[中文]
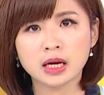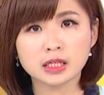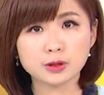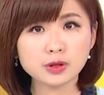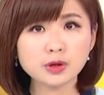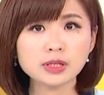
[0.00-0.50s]

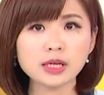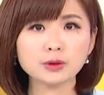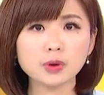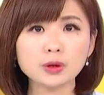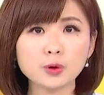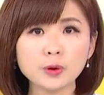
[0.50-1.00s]
指挥中心也
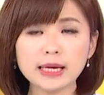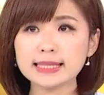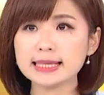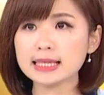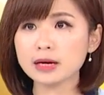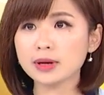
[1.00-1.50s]
推估，疫
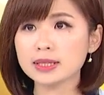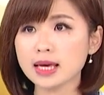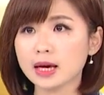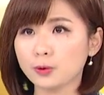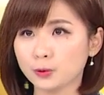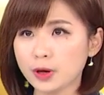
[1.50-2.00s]
情将会
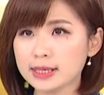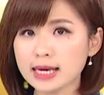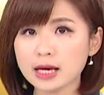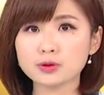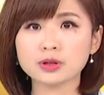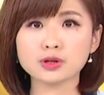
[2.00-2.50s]
在五月
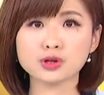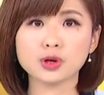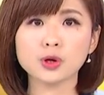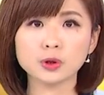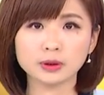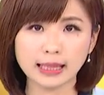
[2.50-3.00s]
下旬的时
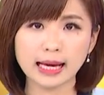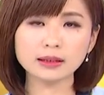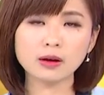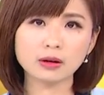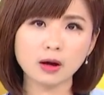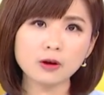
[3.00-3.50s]
候达
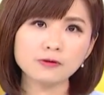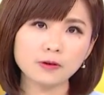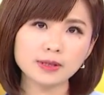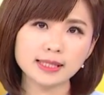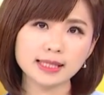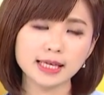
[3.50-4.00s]
到高
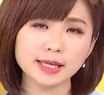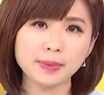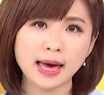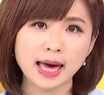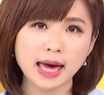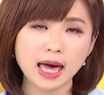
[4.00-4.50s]
峰期。
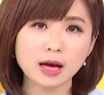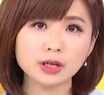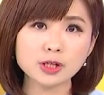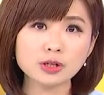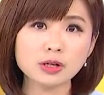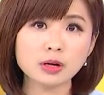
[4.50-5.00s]
还有
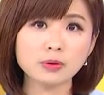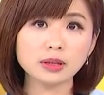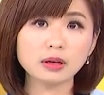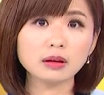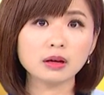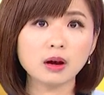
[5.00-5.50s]
医师认为，
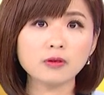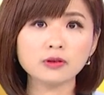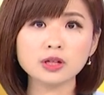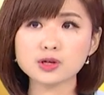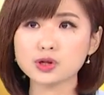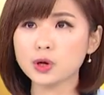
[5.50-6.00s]
到了高峰
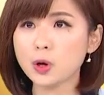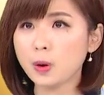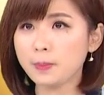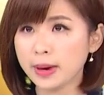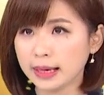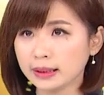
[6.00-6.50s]
的时候，
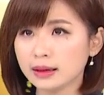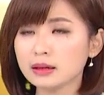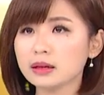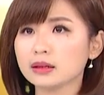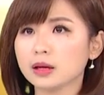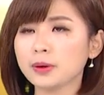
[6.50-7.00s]
每天
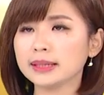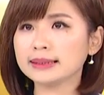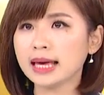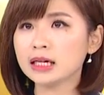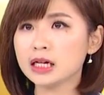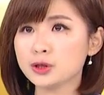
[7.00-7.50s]
可能会
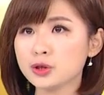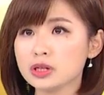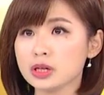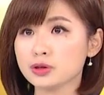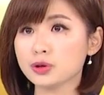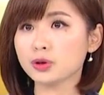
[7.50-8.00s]
单日确
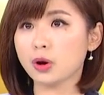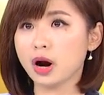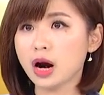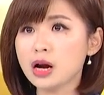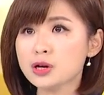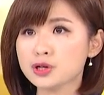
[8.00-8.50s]
诊就有
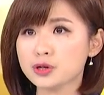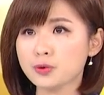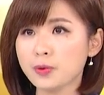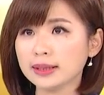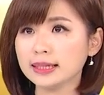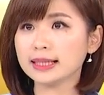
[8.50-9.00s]
二十
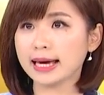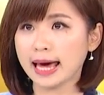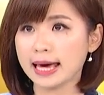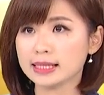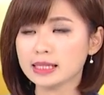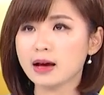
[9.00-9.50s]
万例的
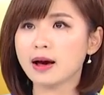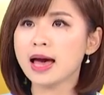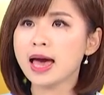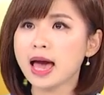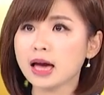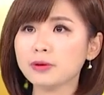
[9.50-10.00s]
海啸，
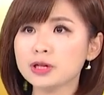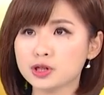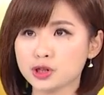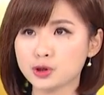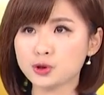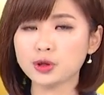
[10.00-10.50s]
还会
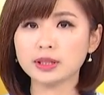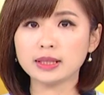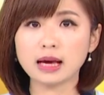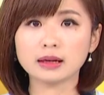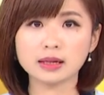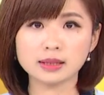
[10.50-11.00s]
持续
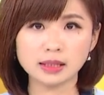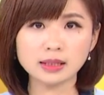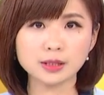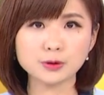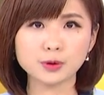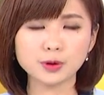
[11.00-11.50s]
两个星
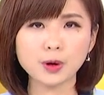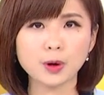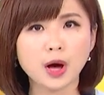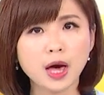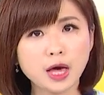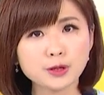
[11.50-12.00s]
期左右。
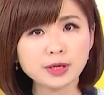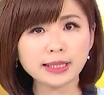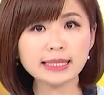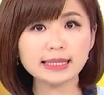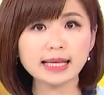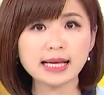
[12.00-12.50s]
所以
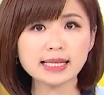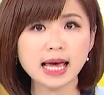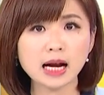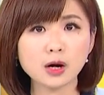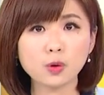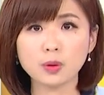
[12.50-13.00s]
提醒大
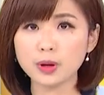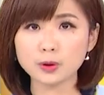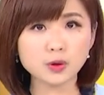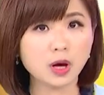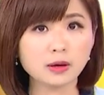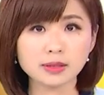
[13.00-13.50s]
家，如果没有
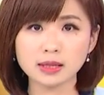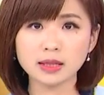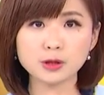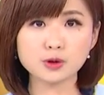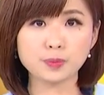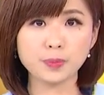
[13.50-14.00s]
做好心
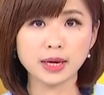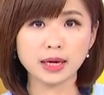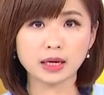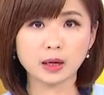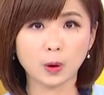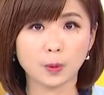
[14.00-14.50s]
理准
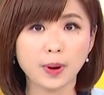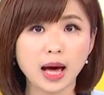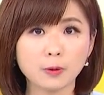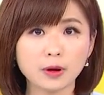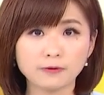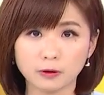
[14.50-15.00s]
备，恐
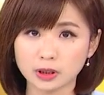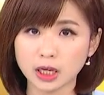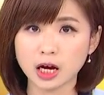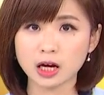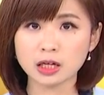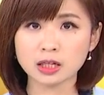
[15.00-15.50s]
怕会疯
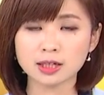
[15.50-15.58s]
掉。